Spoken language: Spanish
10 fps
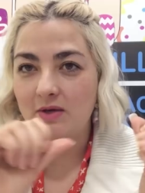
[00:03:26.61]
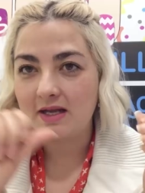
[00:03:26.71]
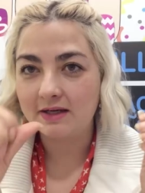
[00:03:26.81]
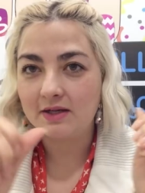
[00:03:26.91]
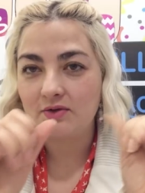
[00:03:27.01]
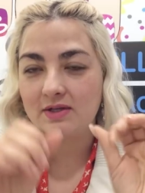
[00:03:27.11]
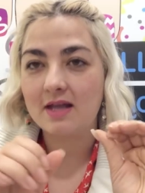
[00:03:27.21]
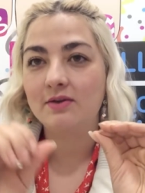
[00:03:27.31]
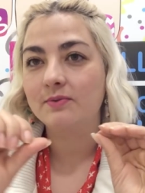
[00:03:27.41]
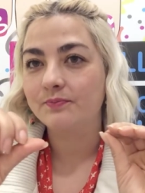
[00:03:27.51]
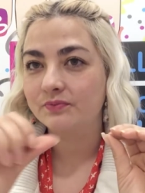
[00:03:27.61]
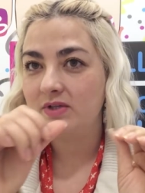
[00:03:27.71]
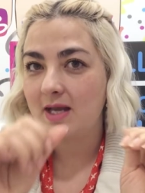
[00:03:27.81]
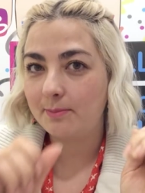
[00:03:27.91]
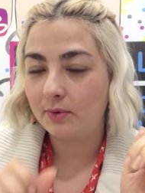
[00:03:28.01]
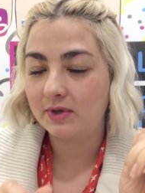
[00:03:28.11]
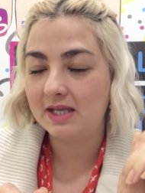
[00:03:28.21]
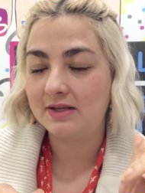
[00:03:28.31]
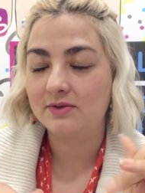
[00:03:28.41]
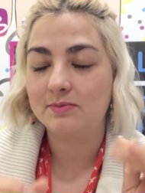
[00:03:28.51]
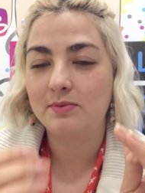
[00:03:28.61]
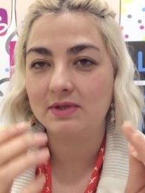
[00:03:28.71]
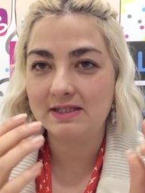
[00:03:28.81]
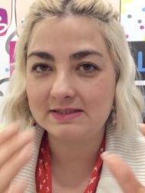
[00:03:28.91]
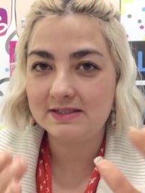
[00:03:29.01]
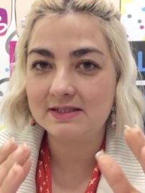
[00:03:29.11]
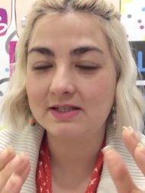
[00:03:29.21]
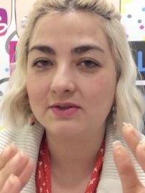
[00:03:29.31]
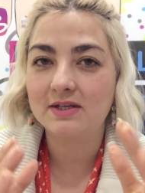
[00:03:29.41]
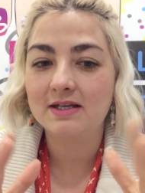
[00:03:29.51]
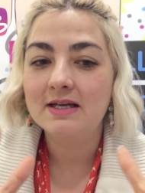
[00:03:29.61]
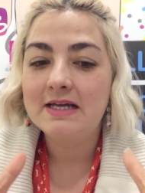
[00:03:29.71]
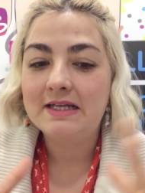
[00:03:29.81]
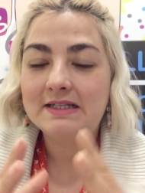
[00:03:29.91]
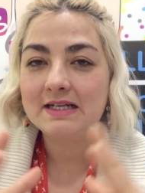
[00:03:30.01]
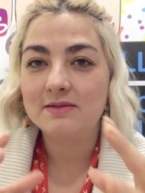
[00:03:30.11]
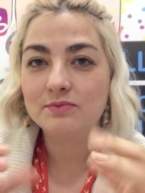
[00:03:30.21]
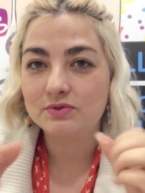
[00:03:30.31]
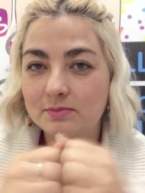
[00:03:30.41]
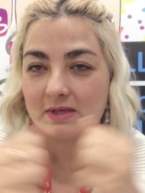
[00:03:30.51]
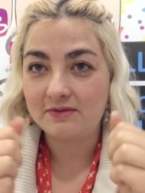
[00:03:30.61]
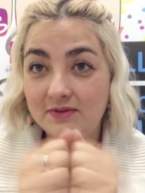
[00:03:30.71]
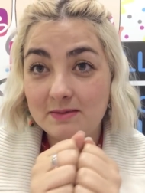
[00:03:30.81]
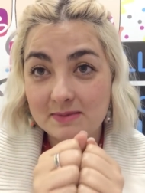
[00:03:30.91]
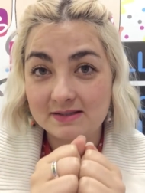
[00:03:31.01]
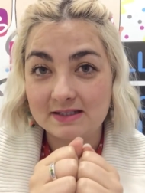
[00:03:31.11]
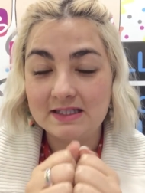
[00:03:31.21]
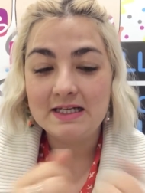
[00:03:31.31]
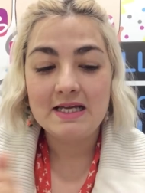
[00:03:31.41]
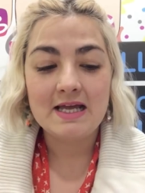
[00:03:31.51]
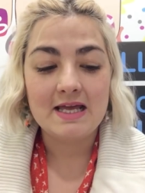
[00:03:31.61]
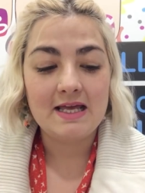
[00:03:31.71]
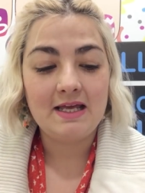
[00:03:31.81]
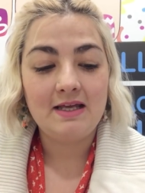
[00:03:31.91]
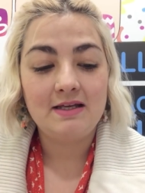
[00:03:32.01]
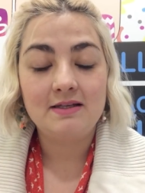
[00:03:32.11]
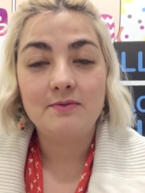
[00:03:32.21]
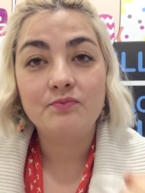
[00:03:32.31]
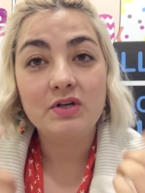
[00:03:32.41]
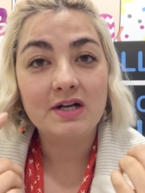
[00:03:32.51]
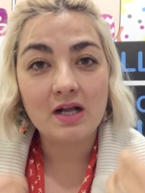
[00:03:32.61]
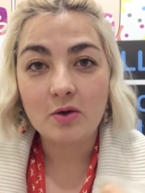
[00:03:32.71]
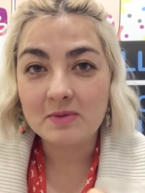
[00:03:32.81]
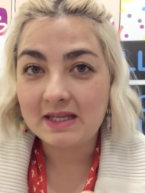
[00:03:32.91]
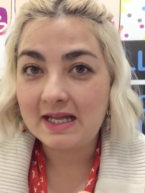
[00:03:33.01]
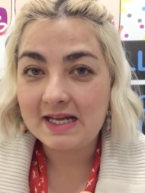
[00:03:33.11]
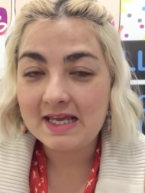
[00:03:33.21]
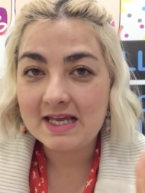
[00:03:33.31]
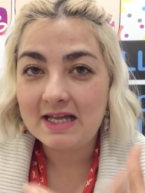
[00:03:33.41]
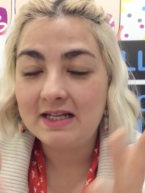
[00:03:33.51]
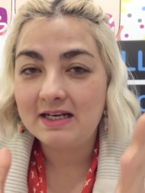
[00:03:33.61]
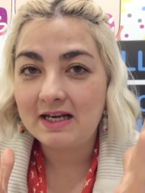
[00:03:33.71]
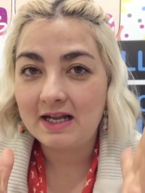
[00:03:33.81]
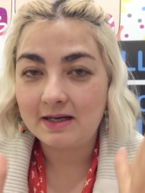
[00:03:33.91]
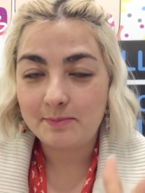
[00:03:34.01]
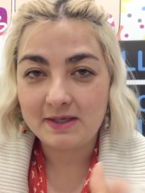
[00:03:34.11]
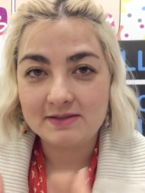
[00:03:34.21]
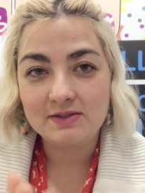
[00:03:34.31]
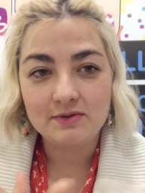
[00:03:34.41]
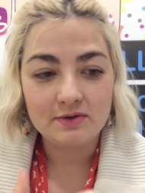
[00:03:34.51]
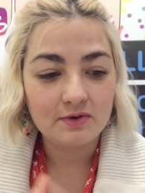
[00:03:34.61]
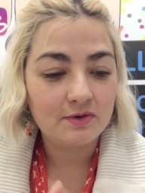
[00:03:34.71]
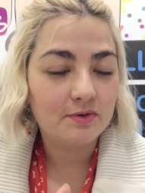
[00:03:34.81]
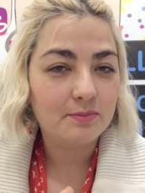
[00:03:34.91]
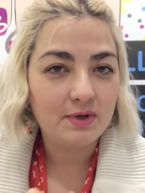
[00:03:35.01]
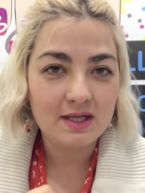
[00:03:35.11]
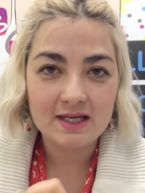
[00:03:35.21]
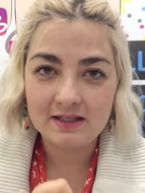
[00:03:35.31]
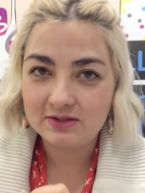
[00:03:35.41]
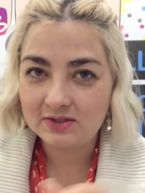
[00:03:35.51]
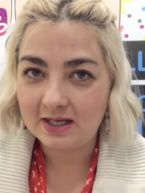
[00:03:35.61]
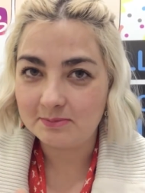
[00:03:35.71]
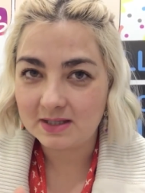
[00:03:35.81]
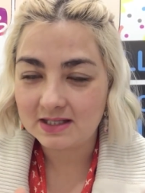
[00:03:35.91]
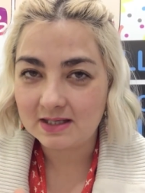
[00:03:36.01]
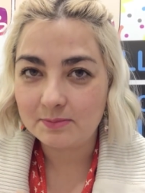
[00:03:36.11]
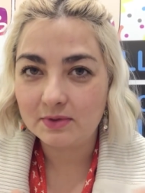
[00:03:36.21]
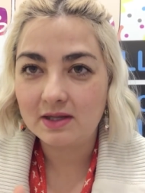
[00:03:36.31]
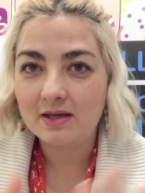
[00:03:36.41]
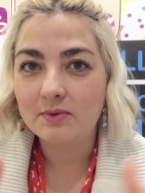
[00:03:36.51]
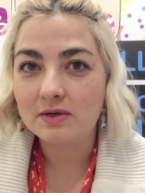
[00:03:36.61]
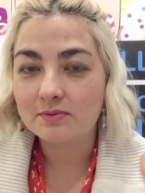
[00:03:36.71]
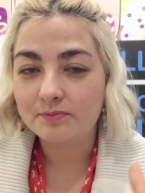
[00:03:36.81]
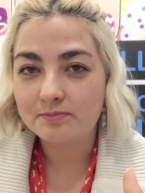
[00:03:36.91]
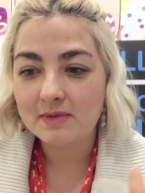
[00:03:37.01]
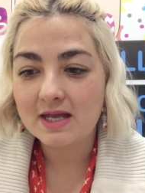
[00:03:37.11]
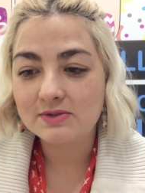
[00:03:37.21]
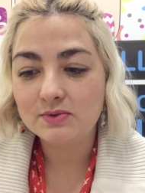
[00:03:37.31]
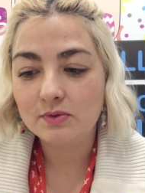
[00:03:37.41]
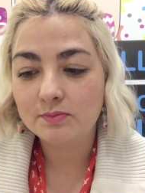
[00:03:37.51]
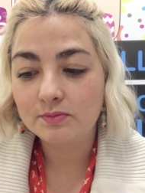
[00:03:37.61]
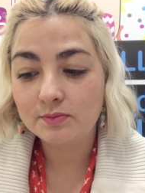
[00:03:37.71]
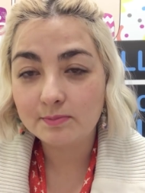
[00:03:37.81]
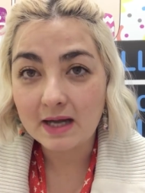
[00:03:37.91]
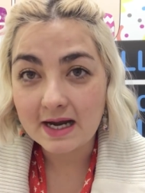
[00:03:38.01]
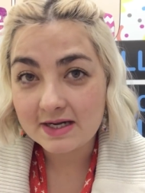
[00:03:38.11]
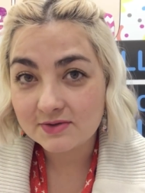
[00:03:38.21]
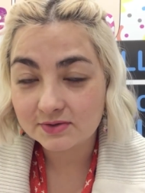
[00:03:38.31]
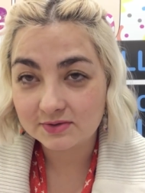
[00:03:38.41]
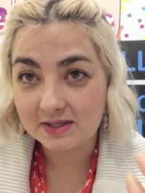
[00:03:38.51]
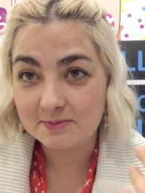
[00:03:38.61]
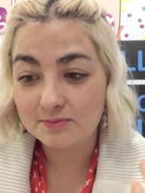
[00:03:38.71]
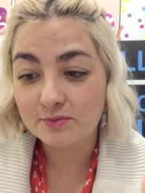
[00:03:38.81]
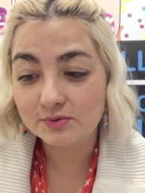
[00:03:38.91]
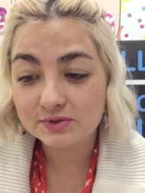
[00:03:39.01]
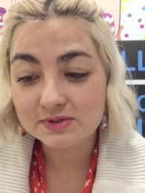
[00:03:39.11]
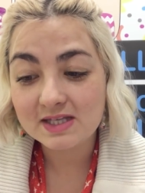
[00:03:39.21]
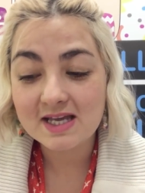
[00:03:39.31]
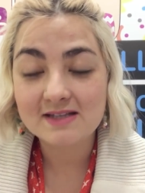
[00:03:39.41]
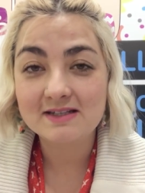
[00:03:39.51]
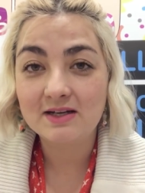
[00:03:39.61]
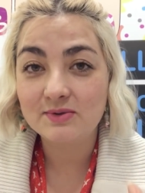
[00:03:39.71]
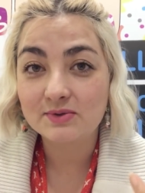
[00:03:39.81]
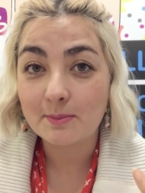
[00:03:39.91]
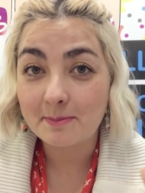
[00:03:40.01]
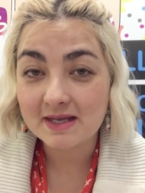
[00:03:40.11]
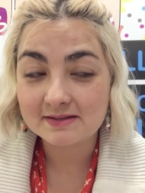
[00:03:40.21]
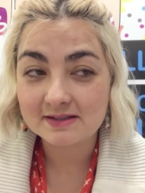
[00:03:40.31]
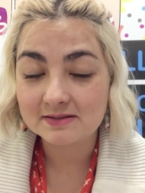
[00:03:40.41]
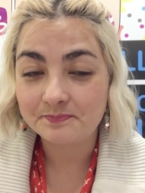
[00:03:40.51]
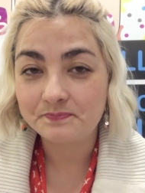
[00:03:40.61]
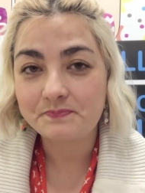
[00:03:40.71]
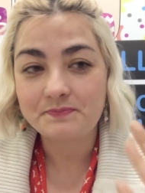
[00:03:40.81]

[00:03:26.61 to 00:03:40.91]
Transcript: voy a ir redondeando de a poquitos, porque sí siento que tienen mucho más firmeza. Eh, recomendaría la reparación con poligel totalmente porque bueno me ayudó varios o sea muchos días incluso meses